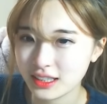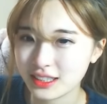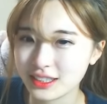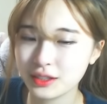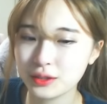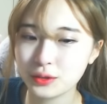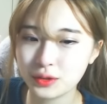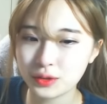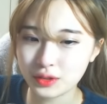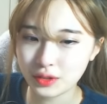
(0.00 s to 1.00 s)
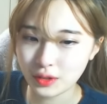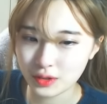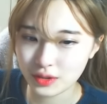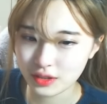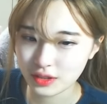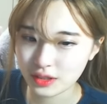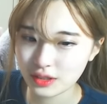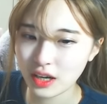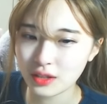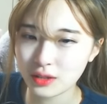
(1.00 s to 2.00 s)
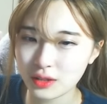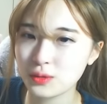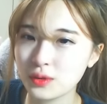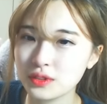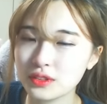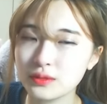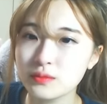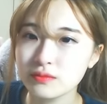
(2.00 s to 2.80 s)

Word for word: 그래서 그런 거지 그게 아니고 저는